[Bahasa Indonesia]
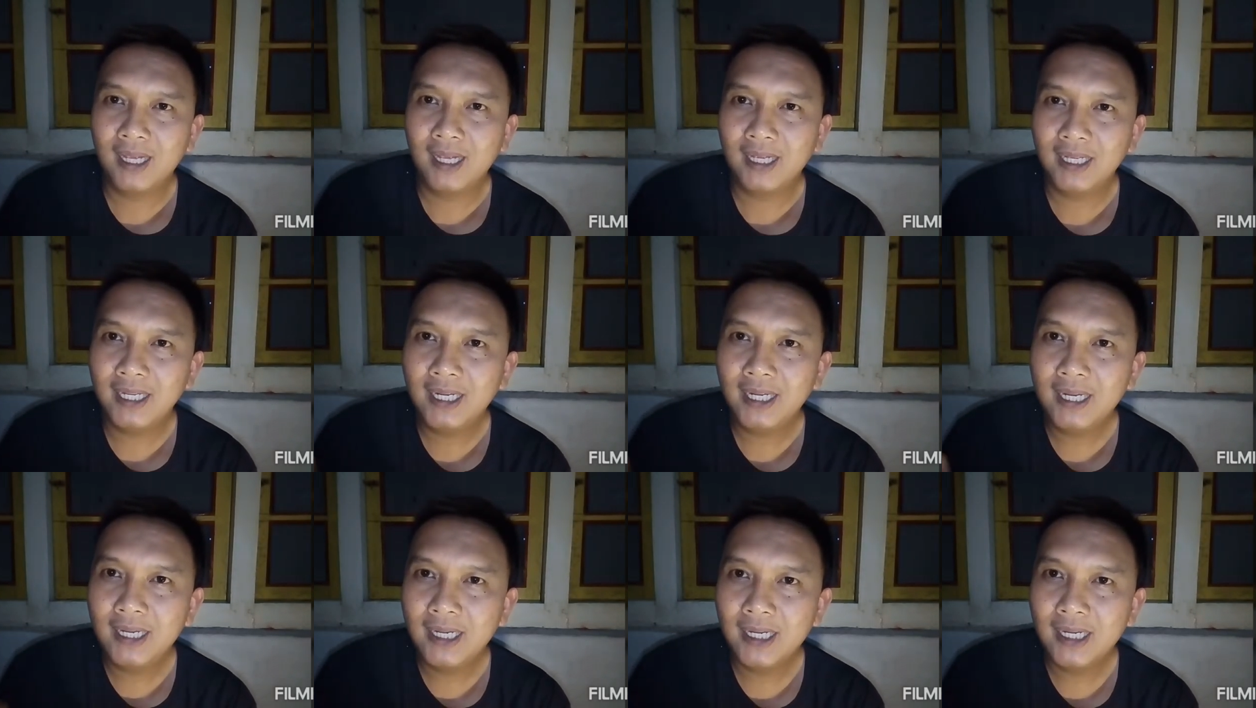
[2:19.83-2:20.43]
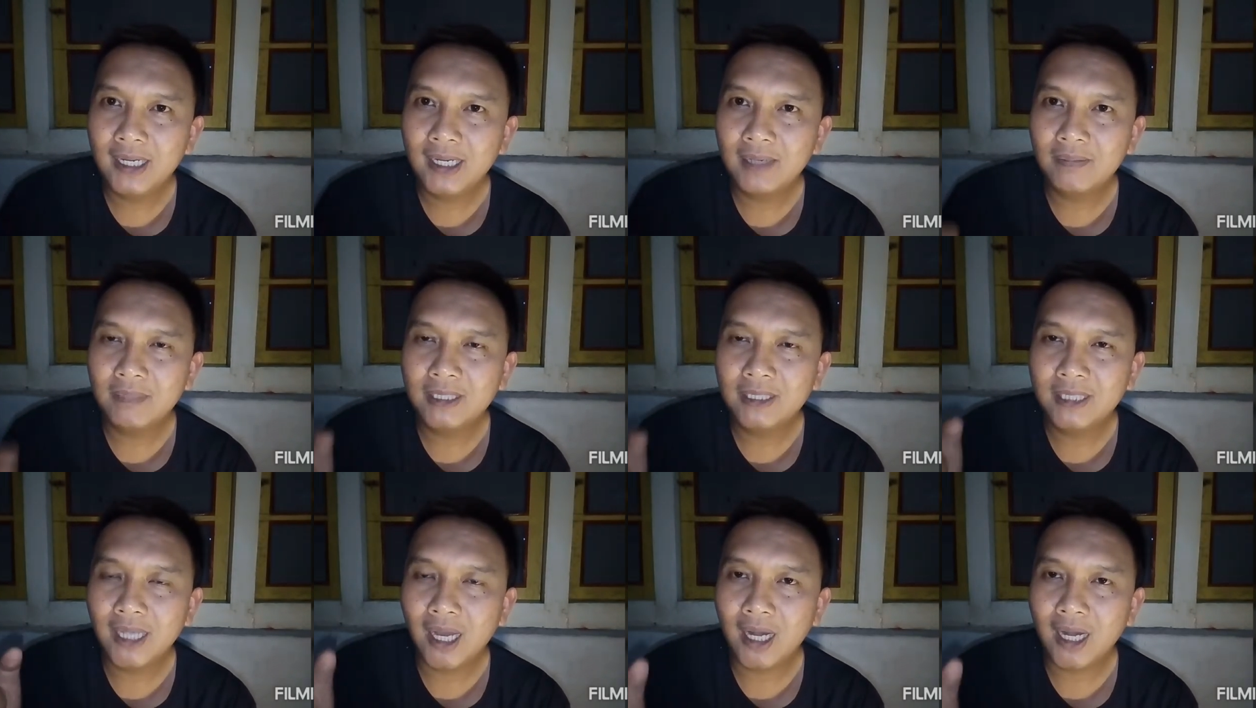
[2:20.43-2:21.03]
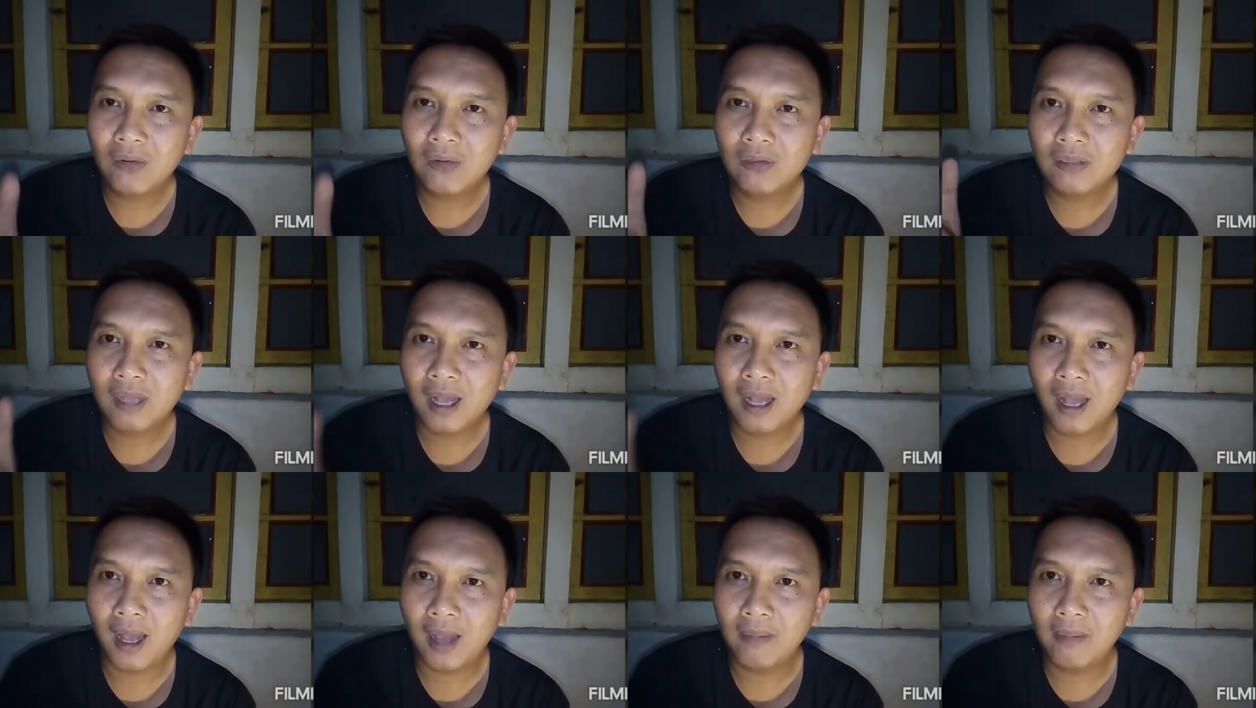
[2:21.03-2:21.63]
Baik, ide
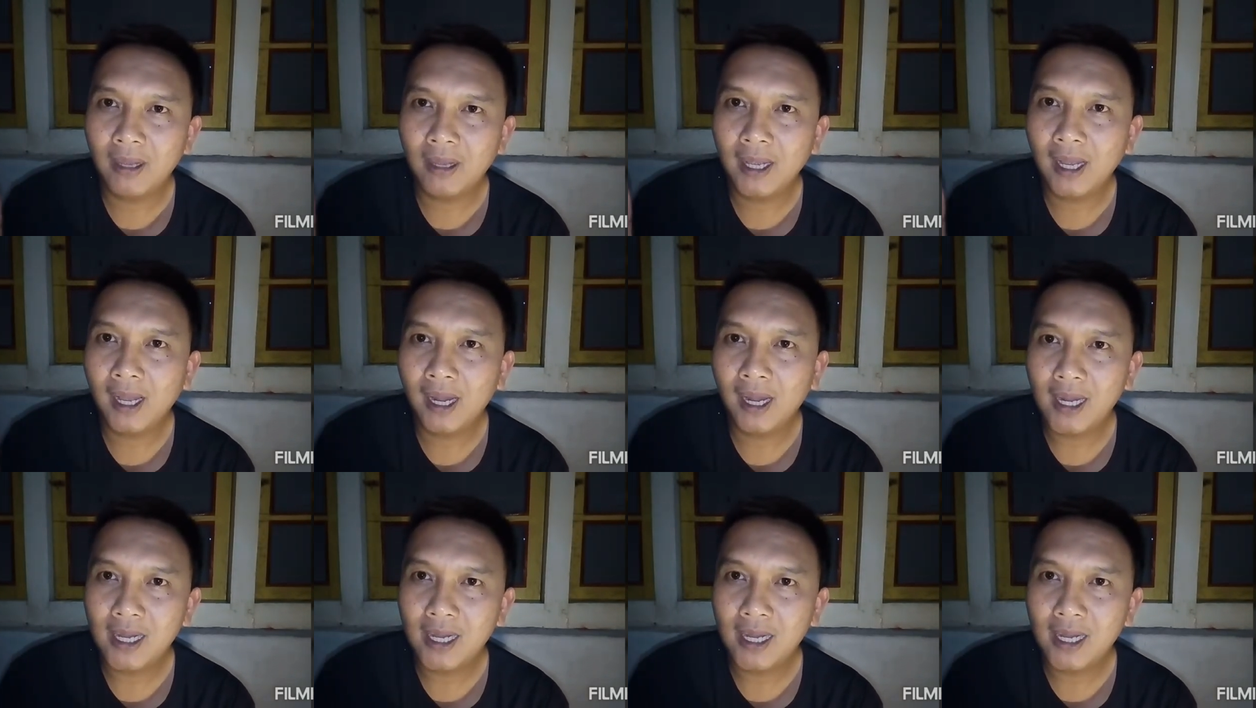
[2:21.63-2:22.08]
mencari usaha.